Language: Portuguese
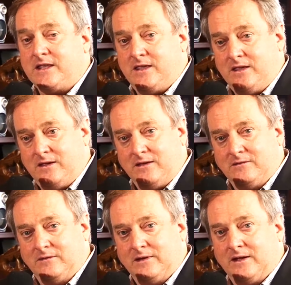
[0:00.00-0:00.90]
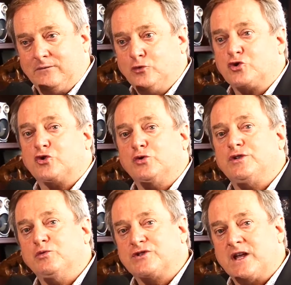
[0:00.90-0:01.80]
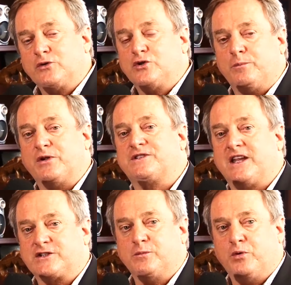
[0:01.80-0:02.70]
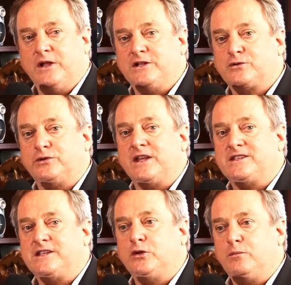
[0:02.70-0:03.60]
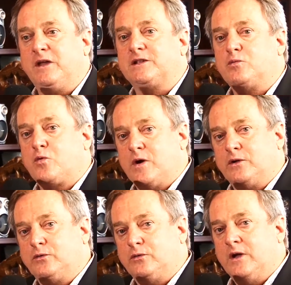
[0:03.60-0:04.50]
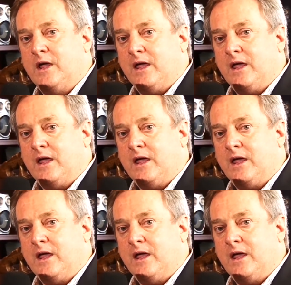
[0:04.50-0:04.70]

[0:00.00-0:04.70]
que, eh, nos últimos anos no processo político, tem sido, mesmo quando,